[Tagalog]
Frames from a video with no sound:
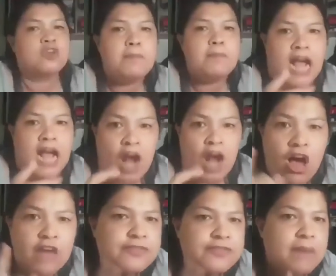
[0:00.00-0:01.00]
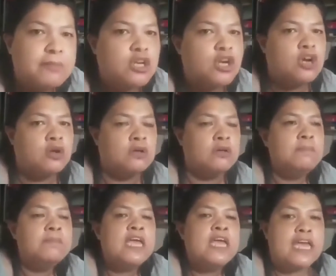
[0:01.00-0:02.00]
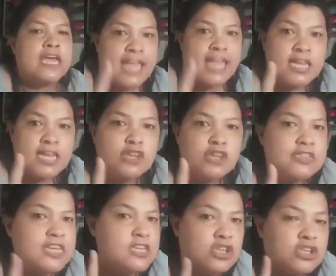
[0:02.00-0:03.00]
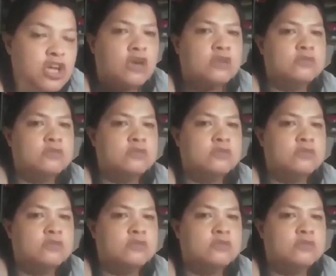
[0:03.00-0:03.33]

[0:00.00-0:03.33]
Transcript: Ah, mga ka-OFW, i-take note ninyo to.